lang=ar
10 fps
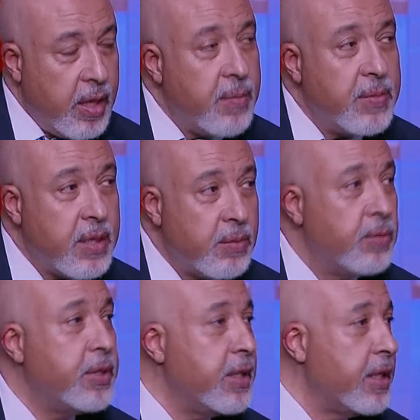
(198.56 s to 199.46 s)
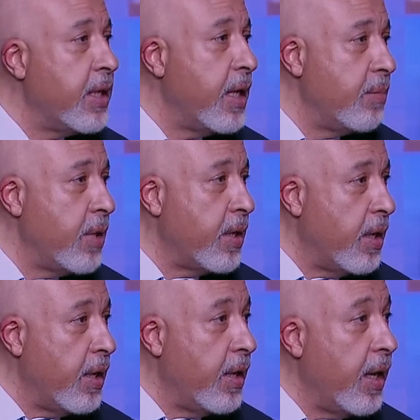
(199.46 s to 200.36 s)
إمتى ممكن يجي لها
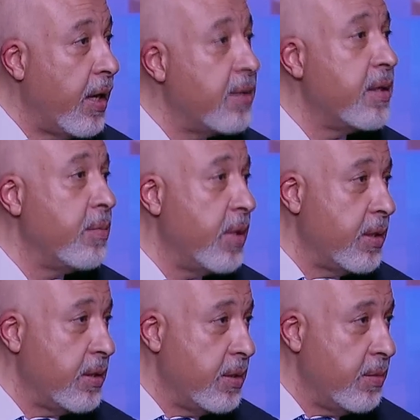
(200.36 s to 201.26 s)
المرأة هذا المرض؟